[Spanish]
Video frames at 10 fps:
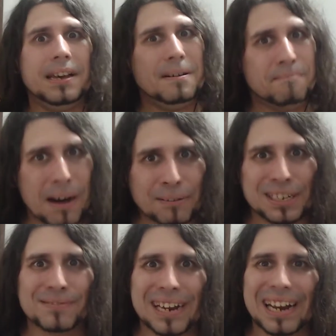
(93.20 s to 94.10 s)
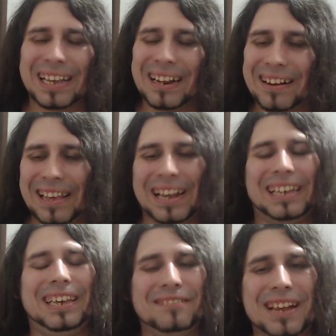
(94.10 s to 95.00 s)
vamos a parar, que la verdad es que ha
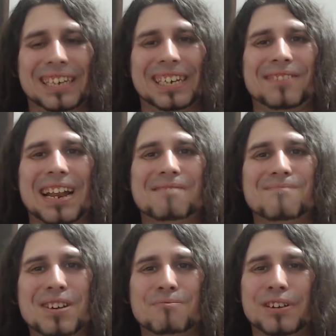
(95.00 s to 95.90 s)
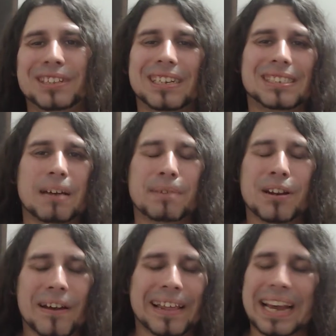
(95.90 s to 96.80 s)
sido una semana muy, muy intensa,
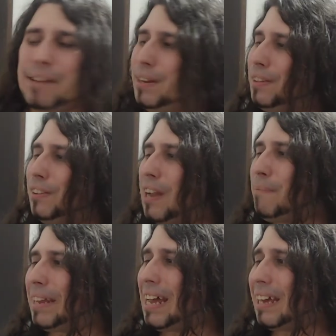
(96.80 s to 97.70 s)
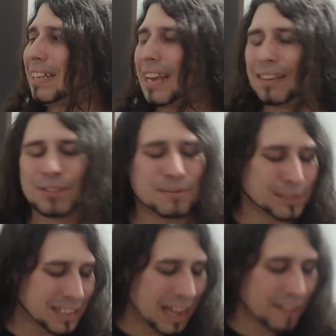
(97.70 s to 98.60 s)
pero la verdad es que ha merecido la pena, ya que, bueno,
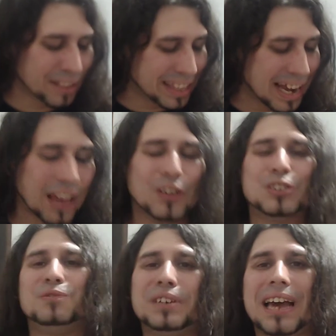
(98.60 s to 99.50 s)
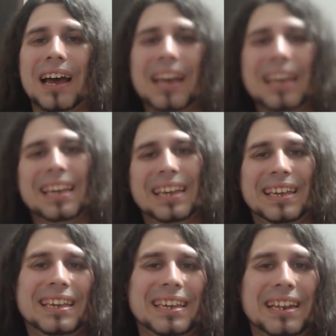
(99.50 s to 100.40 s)
pues ya ha llegado Sofía
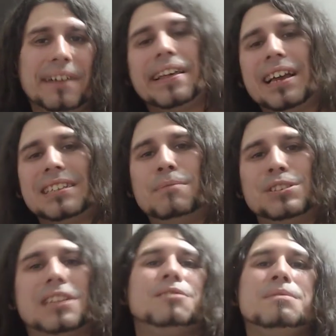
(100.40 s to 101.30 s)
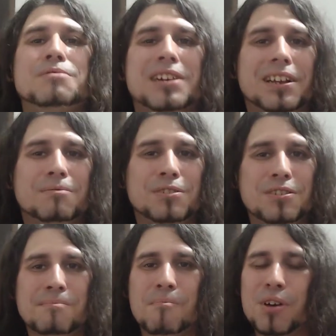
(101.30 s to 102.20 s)
y la verdad es que estamos tanto mi mujer como
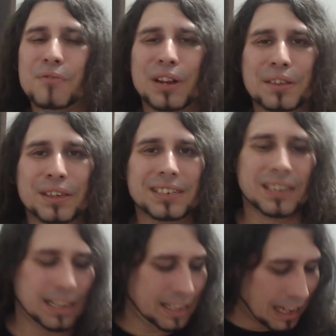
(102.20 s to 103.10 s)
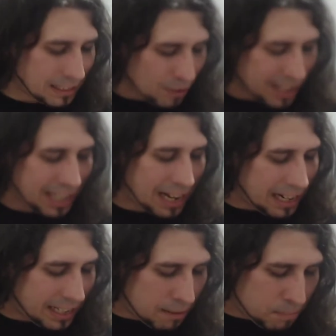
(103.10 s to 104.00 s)
yo muy felices. Ya tengo aquí a la
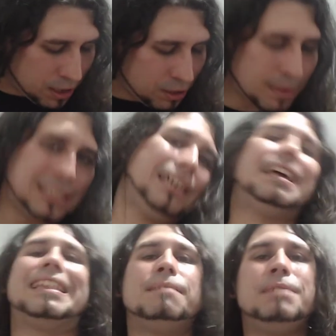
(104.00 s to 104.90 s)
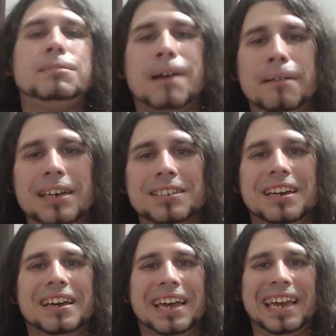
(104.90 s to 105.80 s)
niña un poquito manchada de mis babas.
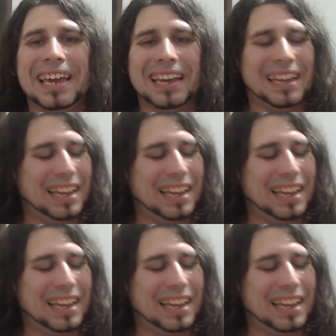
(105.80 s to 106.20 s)
Eh,